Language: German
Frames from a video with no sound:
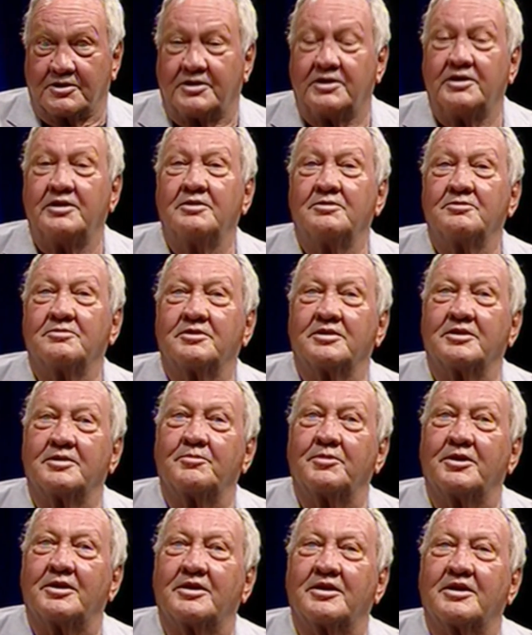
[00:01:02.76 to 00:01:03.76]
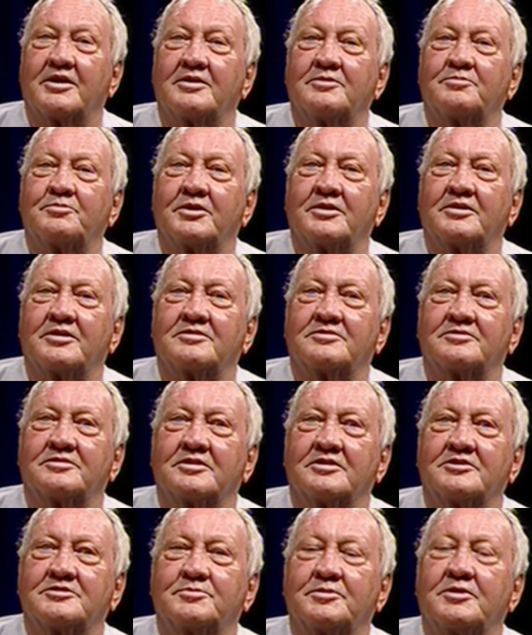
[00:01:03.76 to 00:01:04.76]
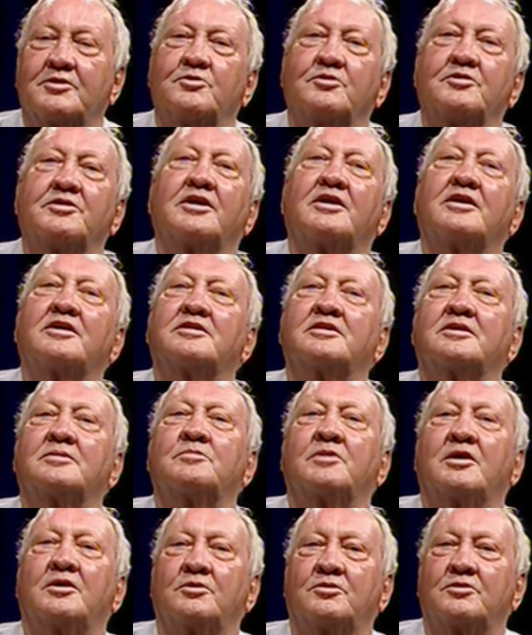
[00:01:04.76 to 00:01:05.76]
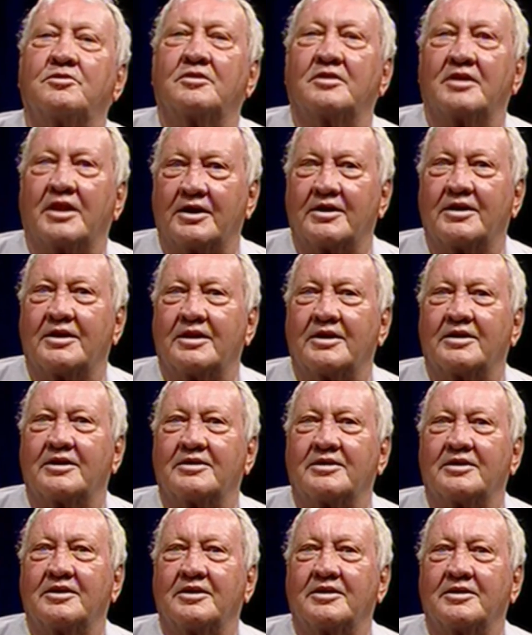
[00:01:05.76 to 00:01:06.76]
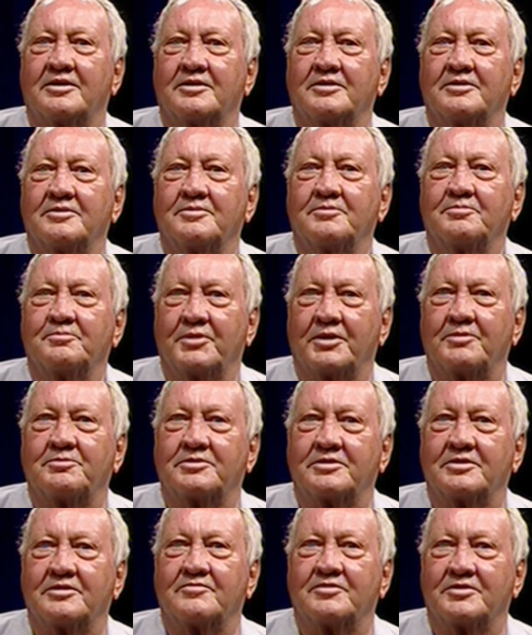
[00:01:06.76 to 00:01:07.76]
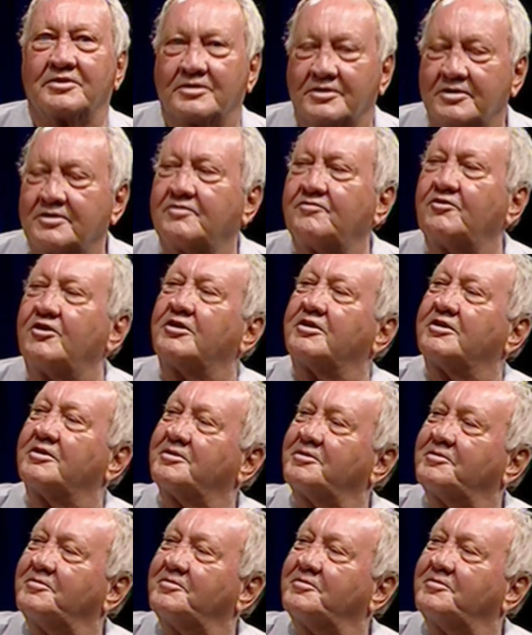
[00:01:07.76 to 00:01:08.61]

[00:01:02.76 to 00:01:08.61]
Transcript: Kiel und ehemaliger Handballnationalspieler, unter anderem auch lange, lange Jahre beim THW. Wolle.